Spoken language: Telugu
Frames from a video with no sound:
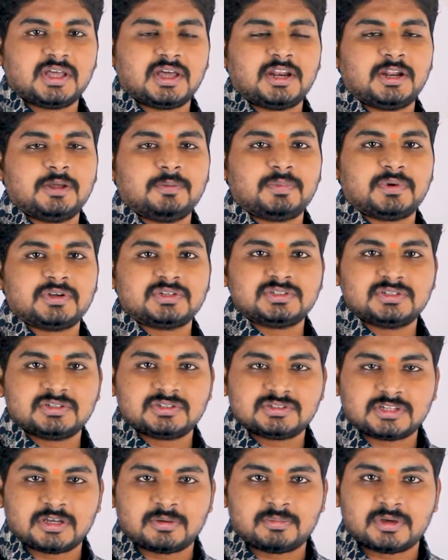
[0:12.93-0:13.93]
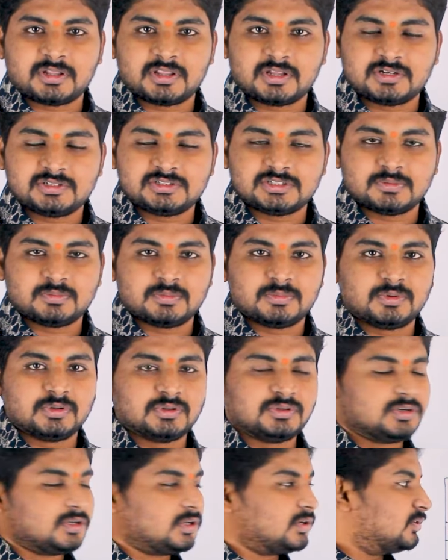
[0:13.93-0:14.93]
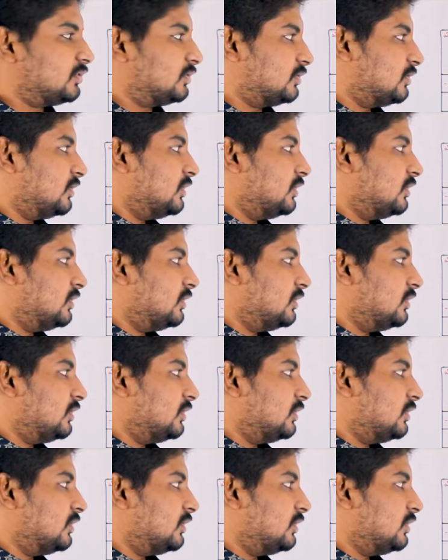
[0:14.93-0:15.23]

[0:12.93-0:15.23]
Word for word: అనే ప్రశ్నకు సమాధానం చెప్పబోతున్నాను